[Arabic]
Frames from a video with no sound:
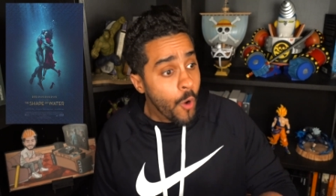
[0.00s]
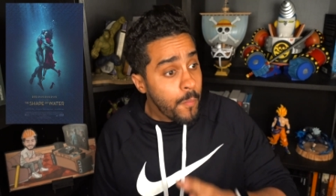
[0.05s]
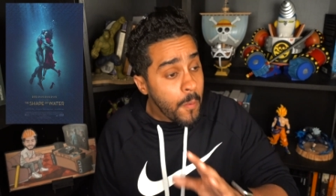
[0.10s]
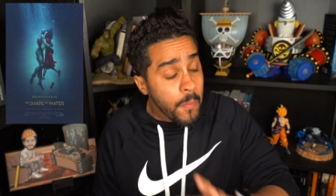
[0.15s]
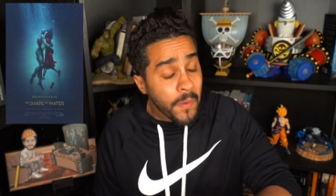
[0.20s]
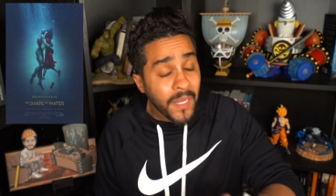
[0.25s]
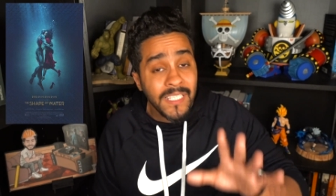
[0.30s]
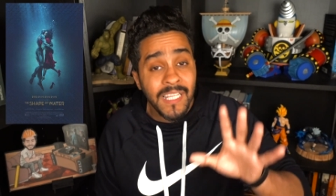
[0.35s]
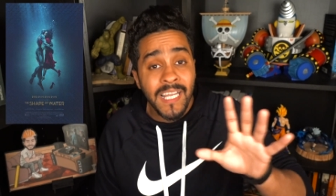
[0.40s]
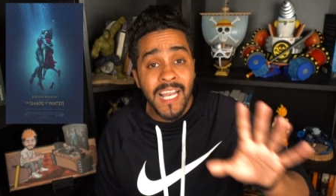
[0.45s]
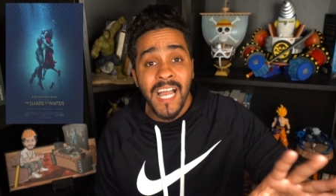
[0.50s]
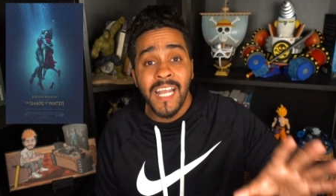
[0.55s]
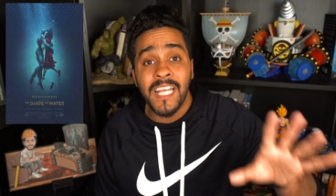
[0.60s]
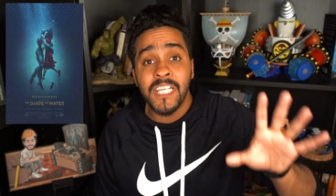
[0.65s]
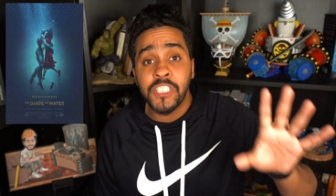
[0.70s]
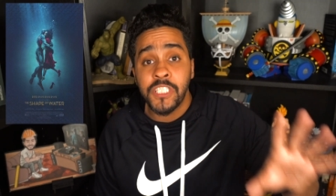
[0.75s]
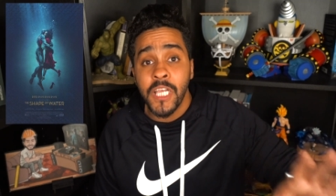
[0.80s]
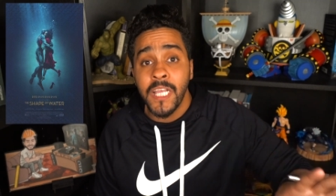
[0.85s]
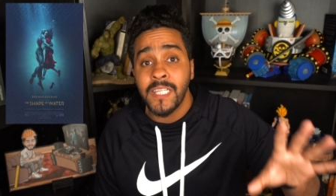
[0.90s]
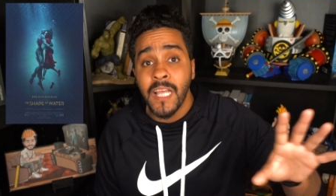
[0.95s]
وممكن يلاقي
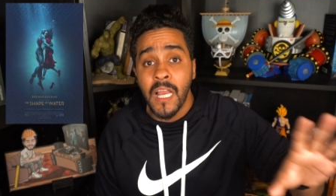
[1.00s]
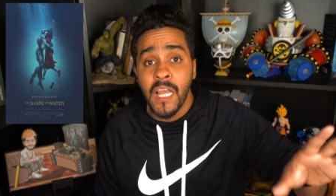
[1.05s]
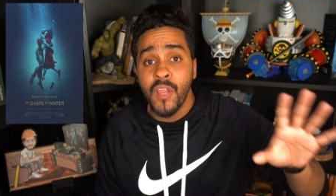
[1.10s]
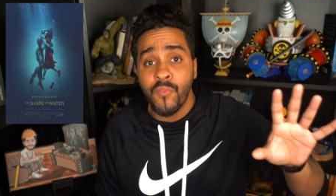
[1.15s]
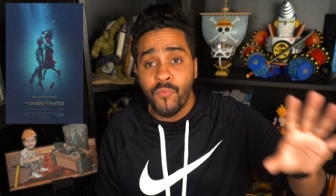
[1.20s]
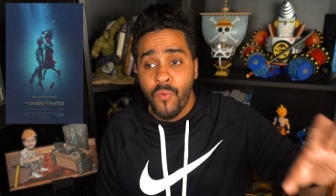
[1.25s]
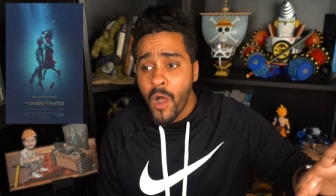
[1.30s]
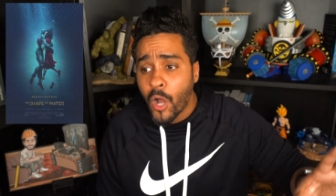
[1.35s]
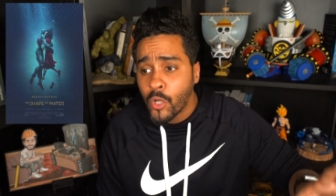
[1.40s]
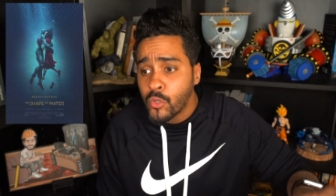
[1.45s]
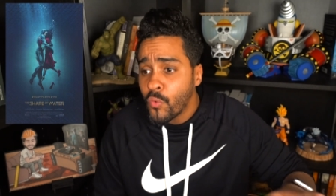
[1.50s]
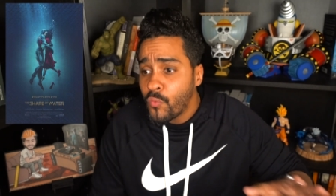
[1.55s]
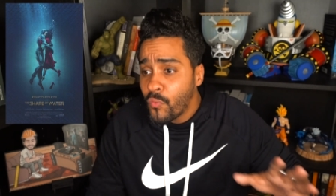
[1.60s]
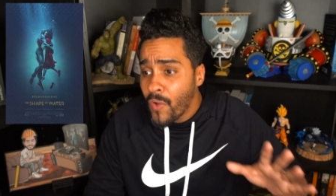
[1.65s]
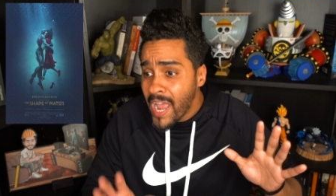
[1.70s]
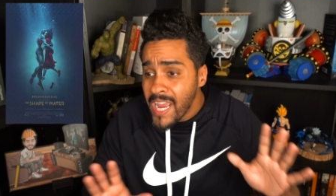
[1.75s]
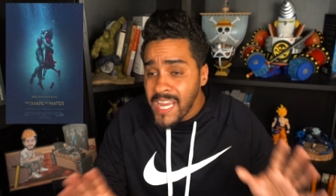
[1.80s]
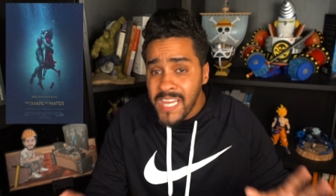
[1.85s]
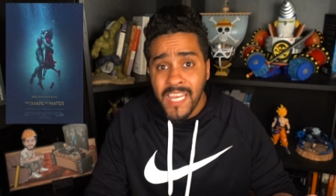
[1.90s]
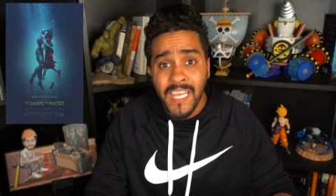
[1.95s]
الشيء ده اللي فاقده في
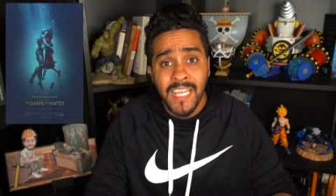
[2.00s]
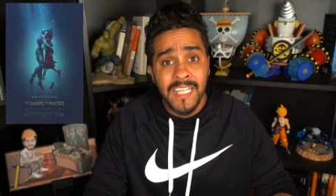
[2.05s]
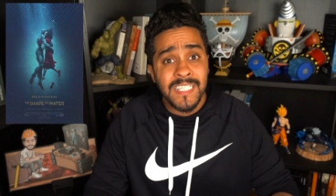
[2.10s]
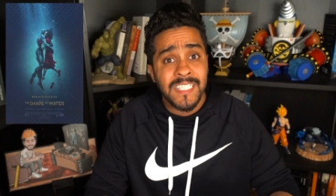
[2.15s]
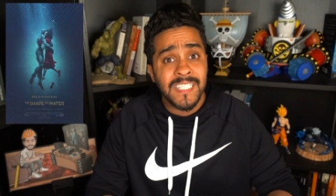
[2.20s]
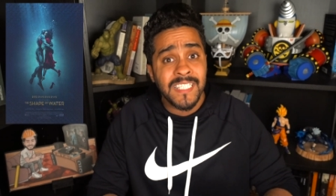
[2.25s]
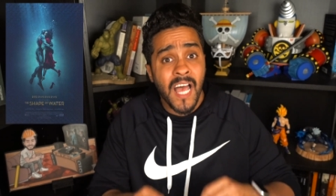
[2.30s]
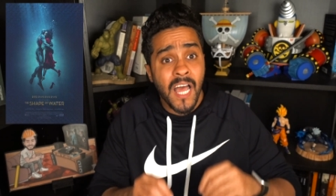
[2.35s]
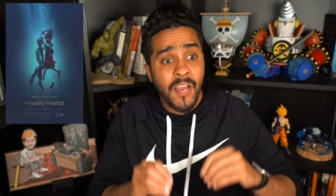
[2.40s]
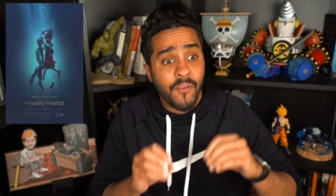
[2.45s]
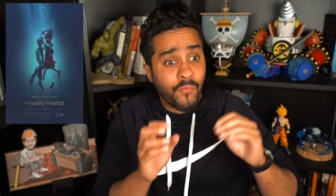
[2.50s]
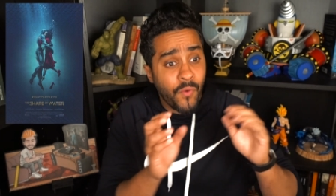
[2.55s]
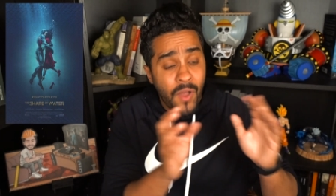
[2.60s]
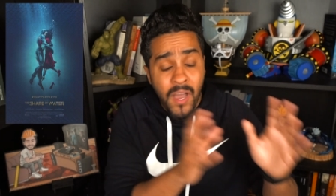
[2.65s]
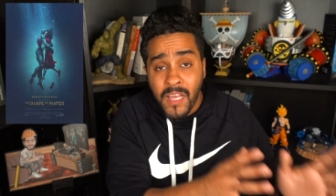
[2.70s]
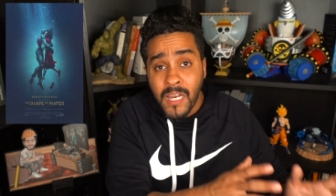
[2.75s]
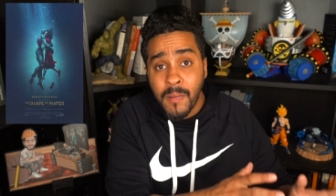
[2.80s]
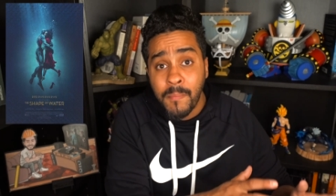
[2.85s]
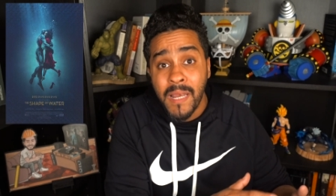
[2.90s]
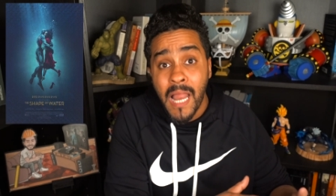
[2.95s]
اي انسان في
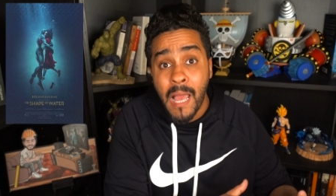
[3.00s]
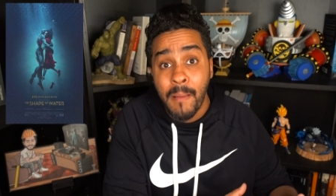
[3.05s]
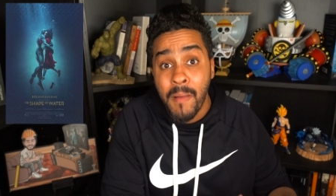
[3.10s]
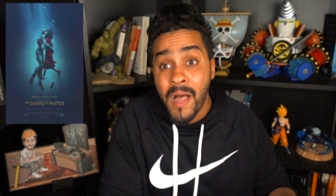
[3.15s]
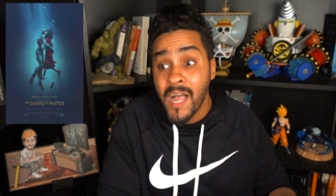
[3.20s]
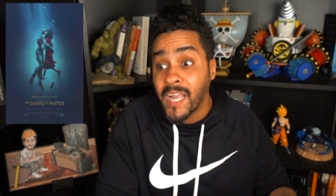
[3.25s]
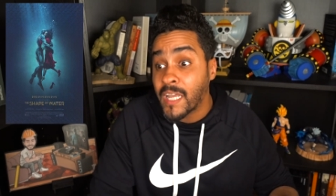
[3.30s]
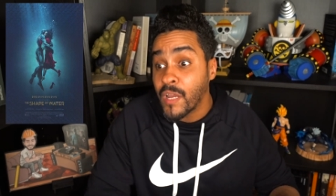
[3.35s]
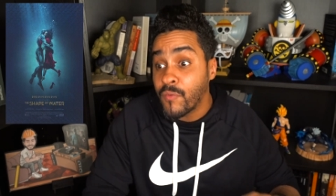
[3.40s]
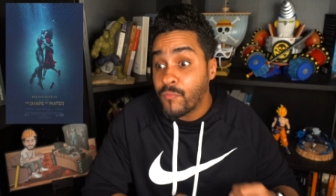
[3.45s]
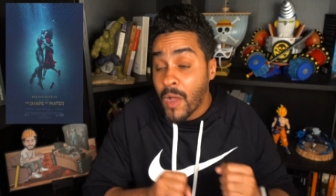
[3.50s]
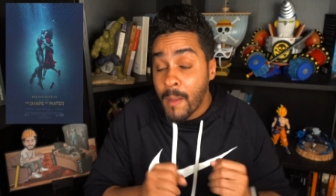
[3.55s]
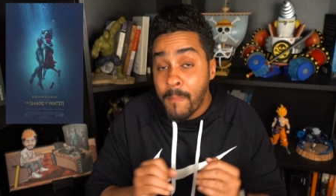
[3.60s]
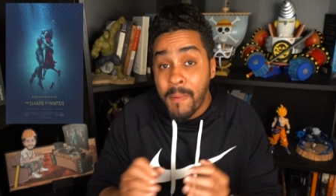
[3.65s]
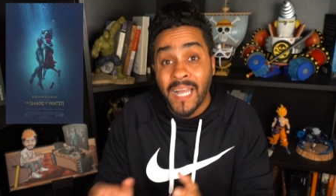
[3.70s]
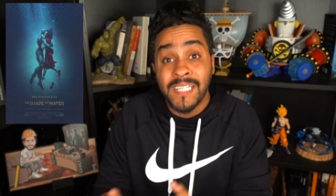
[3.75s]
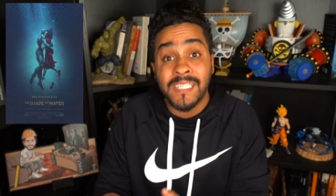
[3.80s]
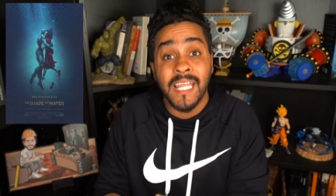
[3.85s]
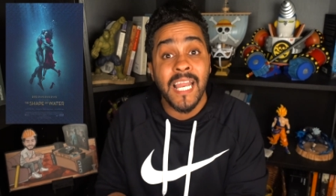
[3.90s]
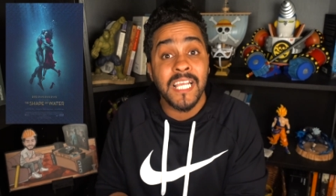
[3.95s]
اغرب الاماكن في
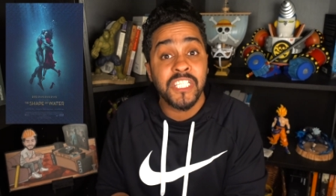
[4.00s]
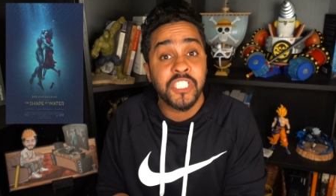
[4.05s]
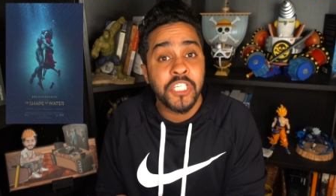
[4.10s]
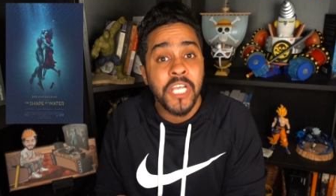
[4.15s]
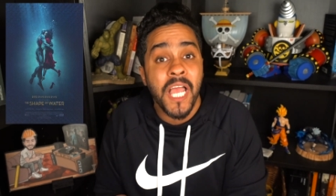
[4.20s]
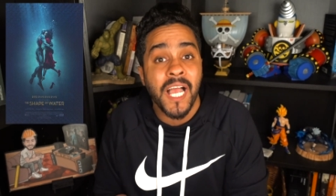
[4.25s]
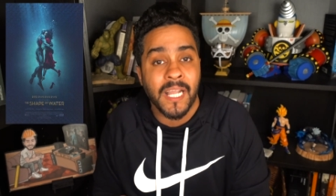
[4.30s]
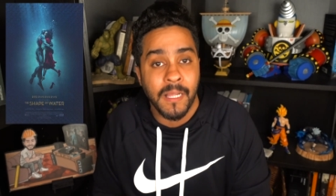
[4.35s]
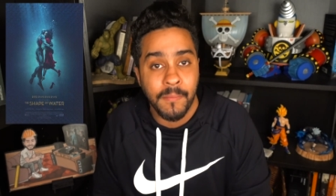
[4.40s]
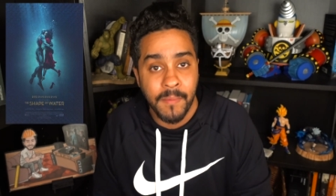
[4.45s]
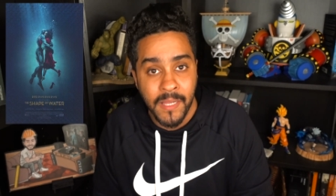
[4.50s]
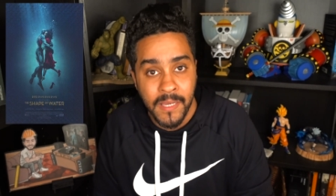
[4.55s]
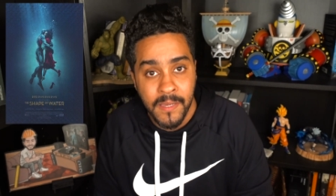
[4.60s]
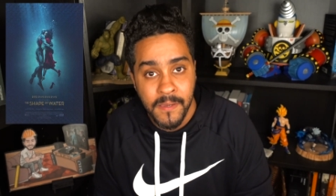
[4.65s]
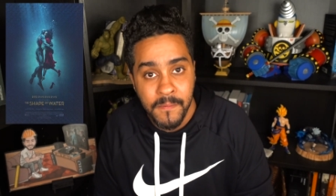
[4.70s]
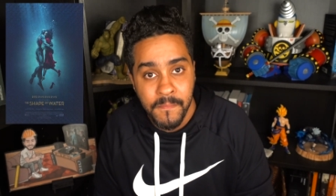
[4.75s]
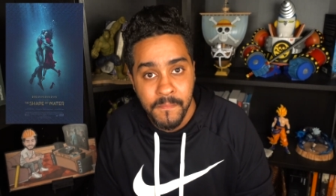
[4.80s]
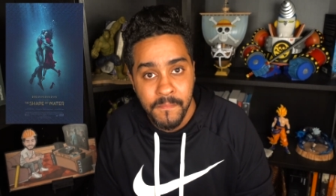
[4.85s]
ابعد الاشياء كمان